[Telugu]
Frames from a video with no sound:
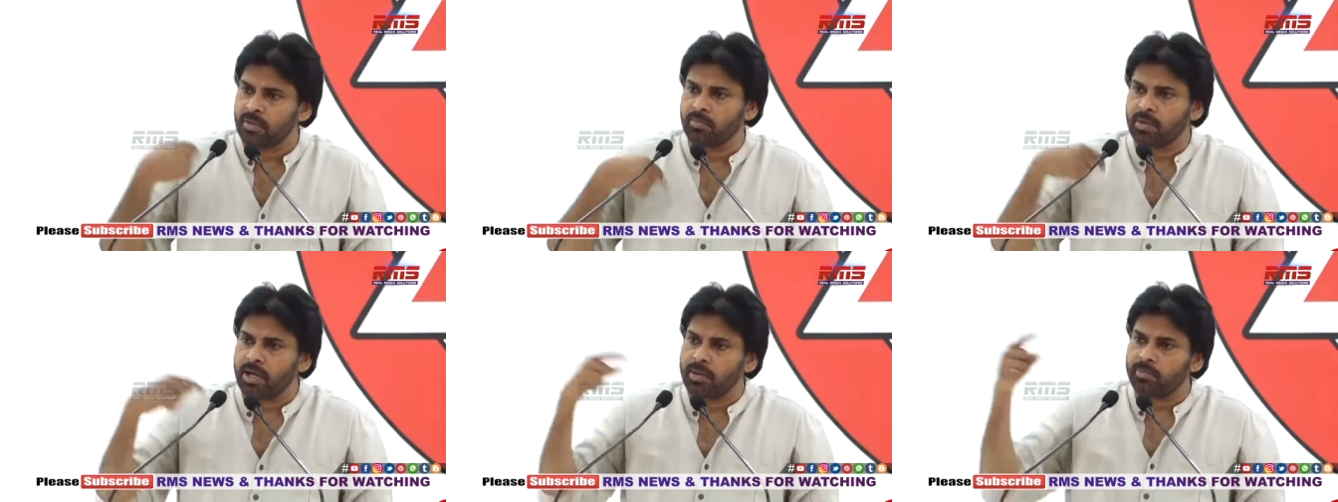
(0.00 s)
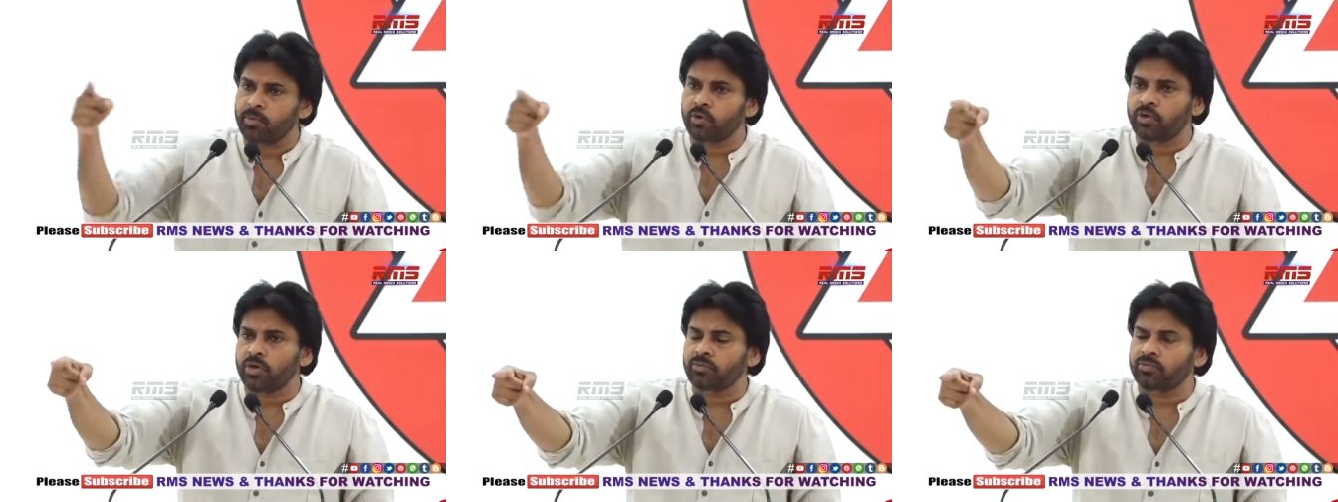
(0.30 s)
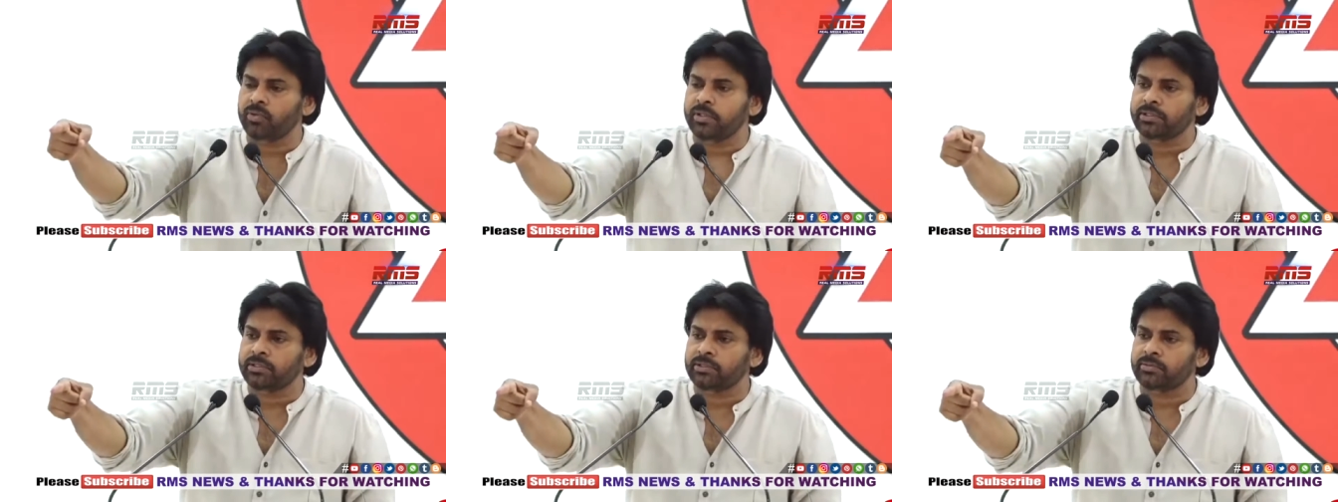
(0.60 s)
మా పోరాట
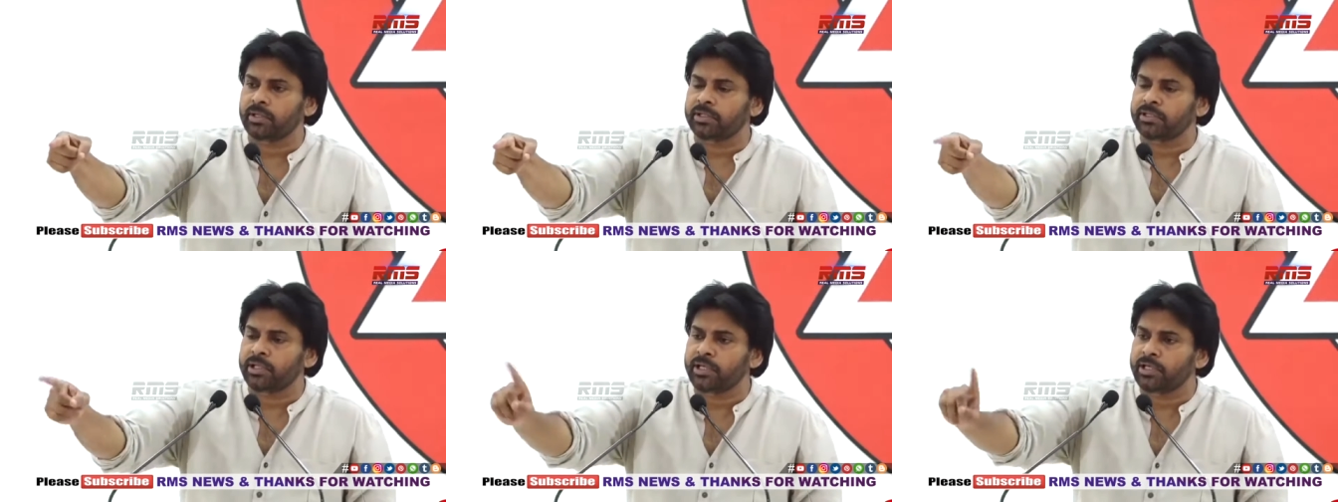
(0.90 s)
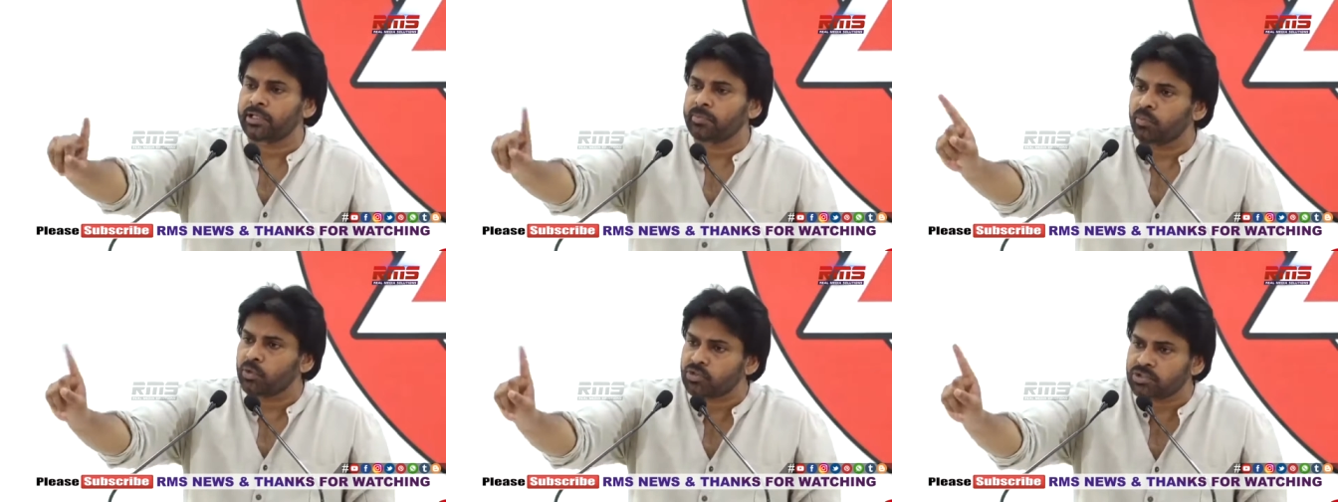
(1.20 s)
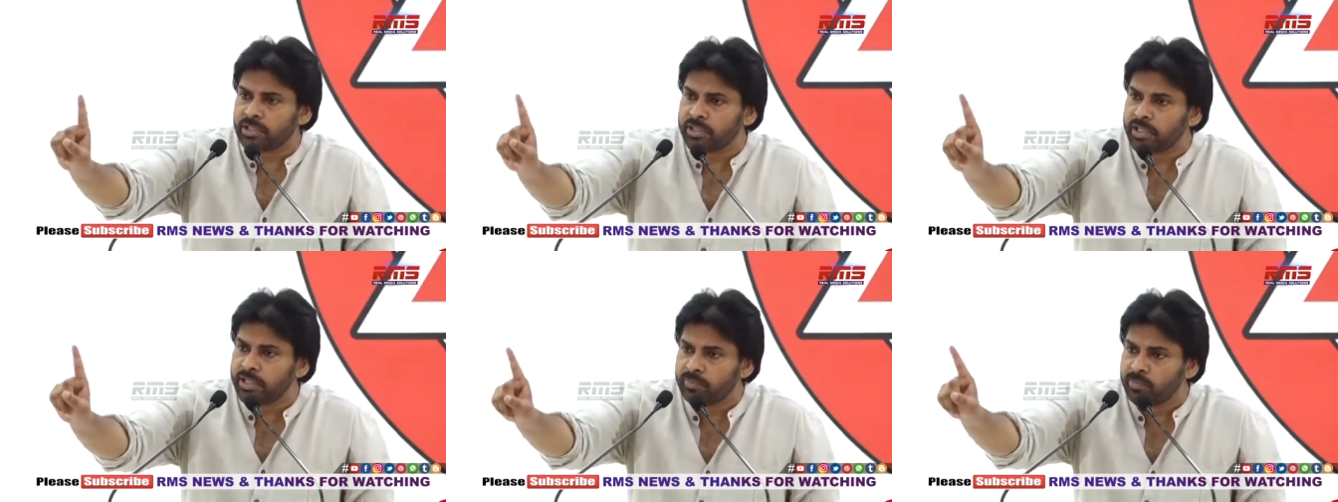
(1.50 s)
ఫలితం అంతేగాని
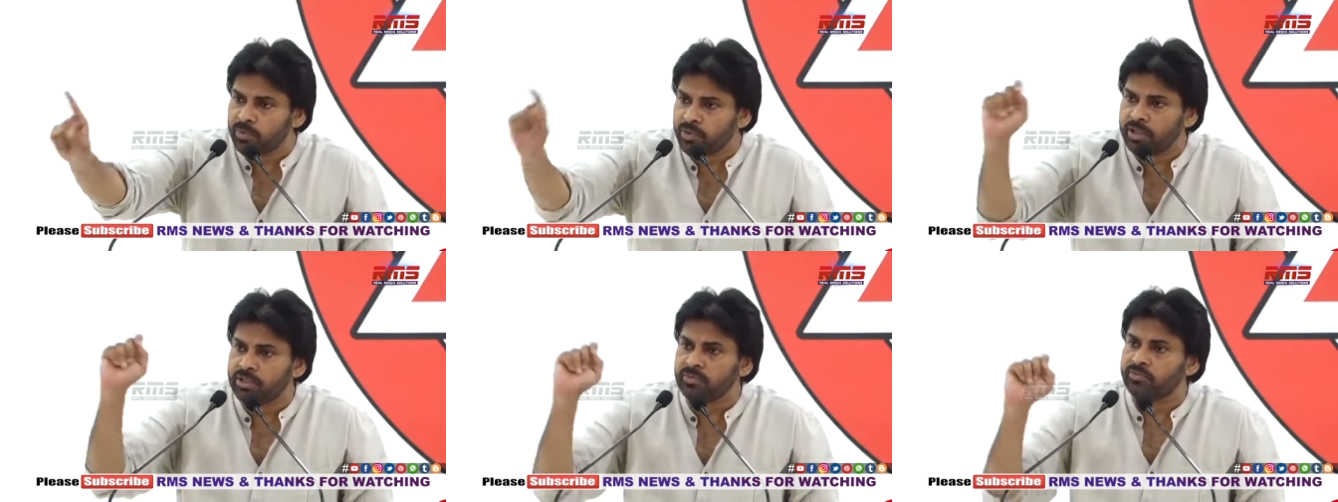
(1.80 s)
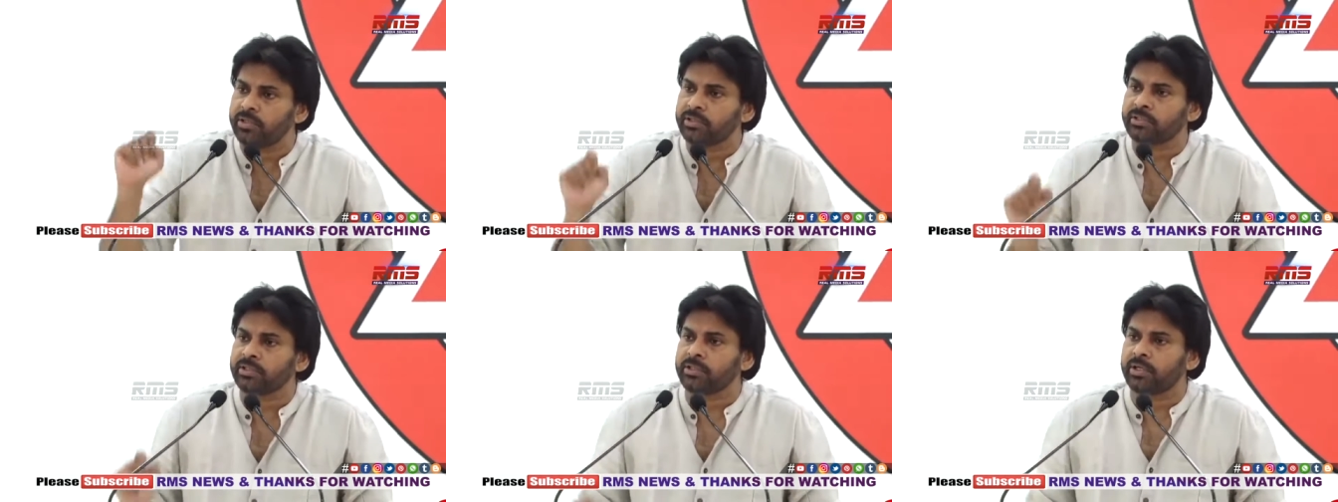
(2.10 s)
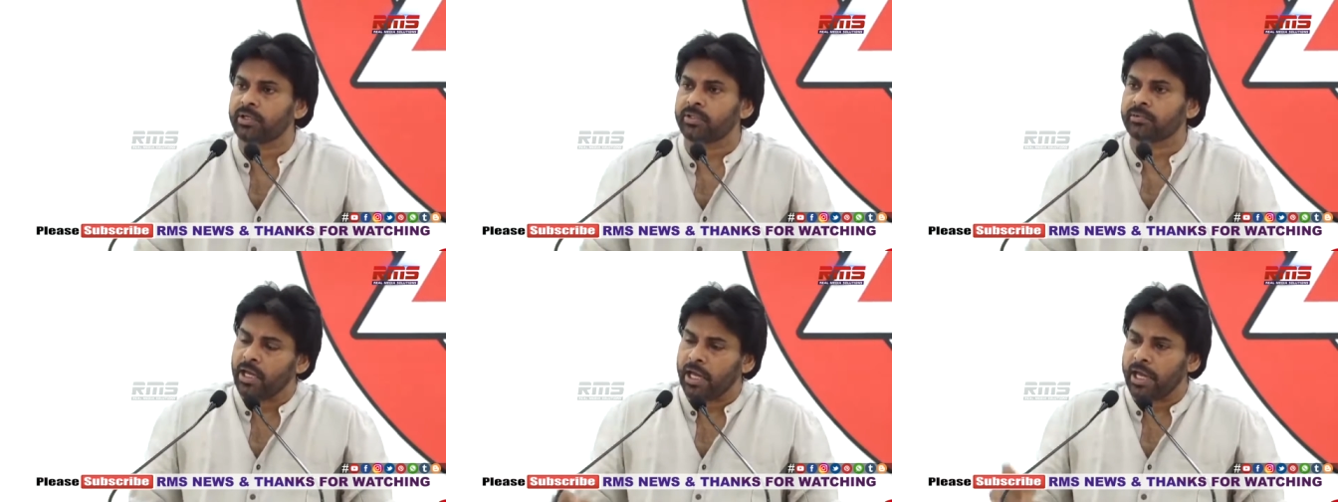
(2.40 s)
బొత్స గారి పోరాట ఫలితం
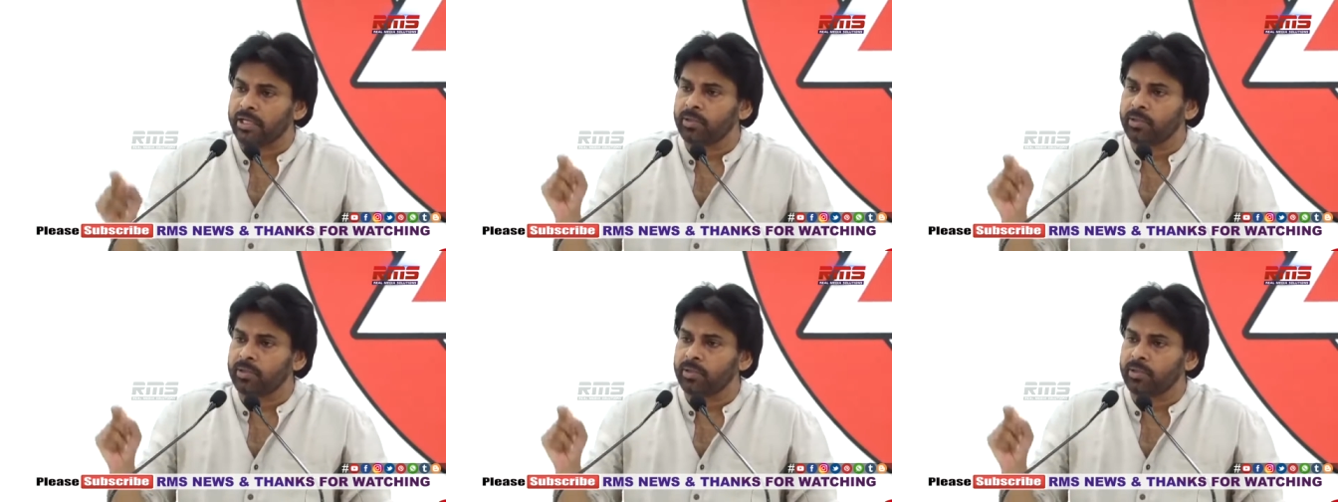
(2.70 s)
కాదు